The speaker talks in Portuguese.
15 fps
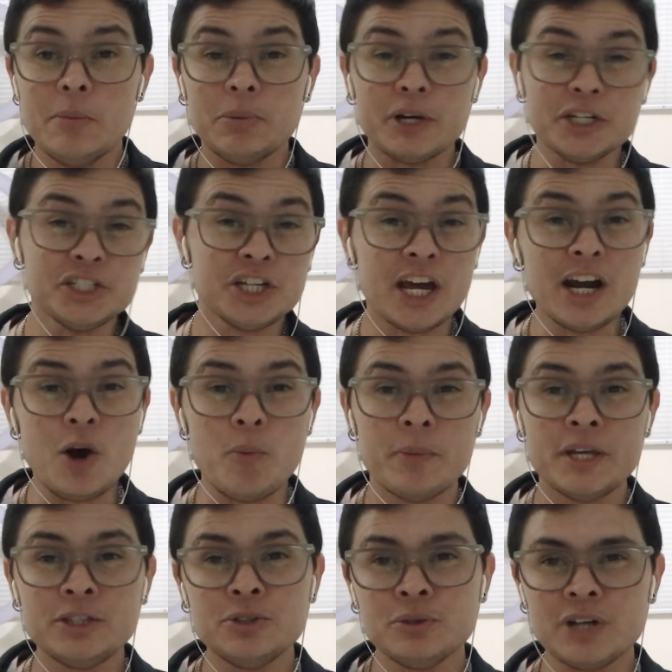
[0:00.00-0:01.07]
Porque
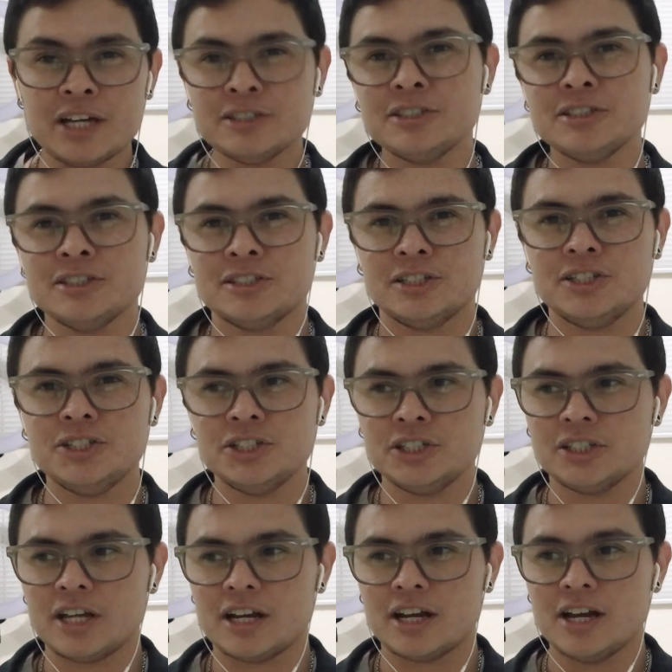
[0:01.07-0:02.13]
geralmente o
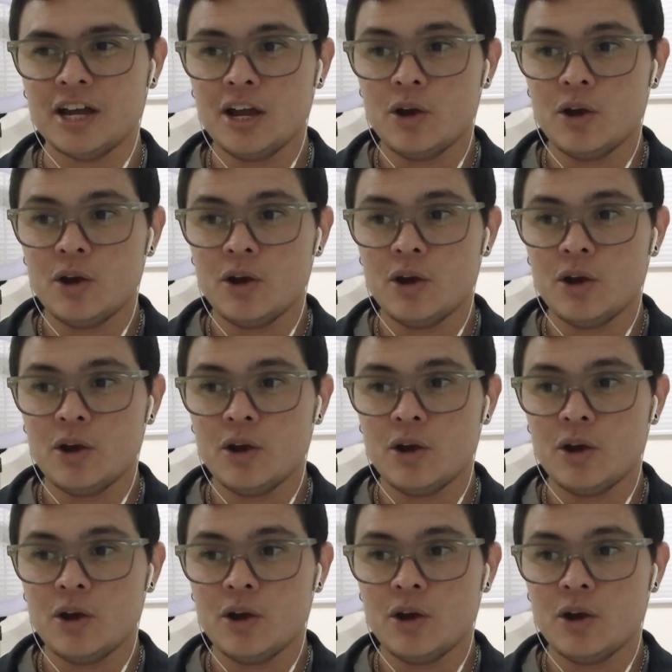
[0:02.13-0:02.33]
narcisista,